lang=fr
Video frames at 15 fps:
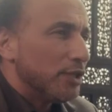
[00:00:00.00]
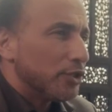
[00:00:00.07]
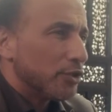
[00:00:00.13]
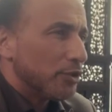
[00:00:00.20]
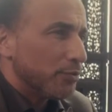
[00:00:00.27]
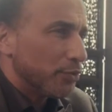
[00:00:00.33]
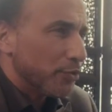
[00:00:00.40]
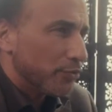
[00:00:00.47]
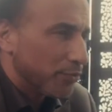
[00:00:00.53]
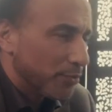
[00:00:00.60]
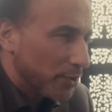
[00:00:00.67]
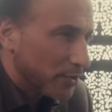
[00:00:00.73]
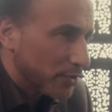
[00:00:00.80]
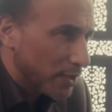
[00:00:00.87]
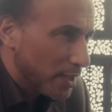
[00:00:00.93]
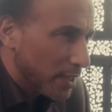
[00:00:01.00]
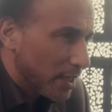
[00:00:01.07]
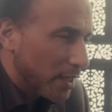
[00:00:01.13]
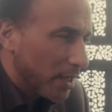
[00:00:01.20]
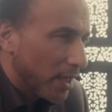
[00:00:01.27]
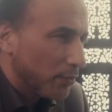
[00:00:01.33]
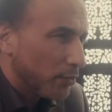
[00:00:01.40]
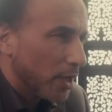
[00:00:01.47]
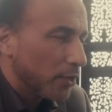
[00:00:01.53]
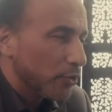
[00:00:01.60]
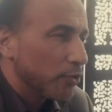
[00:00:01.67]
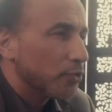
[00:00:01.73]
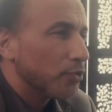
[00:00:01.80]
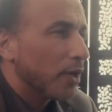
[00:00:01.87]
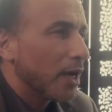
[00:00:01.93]
les gens peuvent penser, avoir
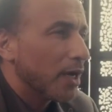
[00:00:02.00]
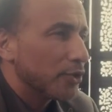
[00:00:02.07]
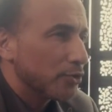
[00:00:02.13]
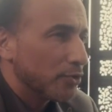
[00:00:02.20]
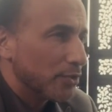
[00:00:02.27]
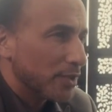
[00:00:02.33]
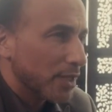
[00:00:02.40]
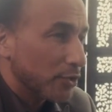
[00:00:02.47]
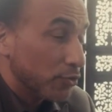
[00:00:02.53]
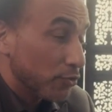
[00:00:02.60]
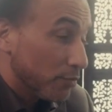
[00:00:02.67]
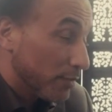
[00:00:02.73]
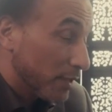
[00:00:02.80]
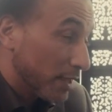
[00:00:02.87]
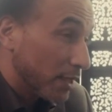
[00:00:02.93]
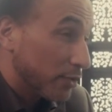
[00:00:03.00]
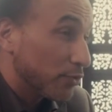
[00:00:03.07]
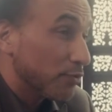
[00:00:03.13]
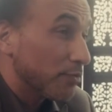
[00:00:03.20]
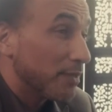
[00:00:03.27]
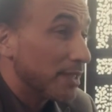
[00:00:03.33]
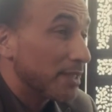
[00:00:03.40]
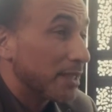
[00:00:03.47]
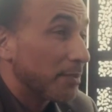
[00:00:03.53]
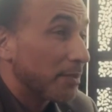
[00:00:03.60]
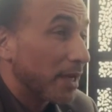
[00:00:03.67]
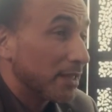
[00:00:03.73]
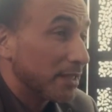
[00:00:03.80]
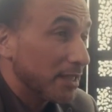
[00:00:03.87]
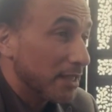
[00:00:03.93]
le courage de s'assumer, assumer sa
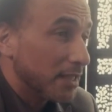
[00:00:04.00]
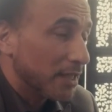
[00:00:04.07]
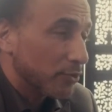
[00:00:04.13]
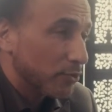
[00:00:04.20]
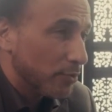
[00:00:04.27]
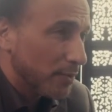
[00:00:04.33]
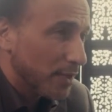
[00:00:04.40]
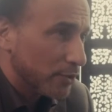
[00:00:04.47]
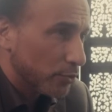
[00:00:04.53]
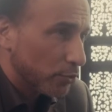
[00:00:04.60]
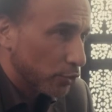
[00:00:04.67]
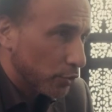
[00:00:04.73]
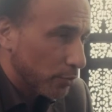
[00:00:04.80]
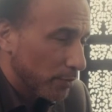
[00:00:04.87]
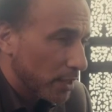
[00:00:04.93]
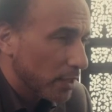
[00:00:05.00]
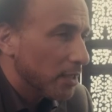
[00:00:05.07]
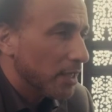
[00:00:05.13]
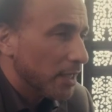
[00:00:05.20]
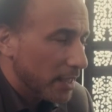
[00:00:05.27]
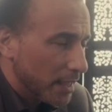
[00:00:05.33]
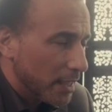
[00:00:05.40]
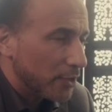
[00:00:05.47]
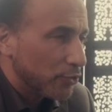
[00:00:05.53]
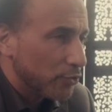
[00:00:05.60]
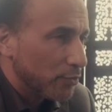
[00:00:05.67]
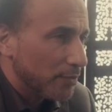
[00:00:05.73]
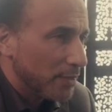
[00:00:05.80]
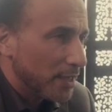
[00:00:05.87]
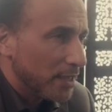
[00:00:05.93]
pratique, assumer son chemin et
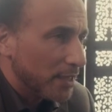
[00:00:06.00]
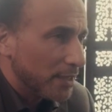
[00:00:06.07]
assumer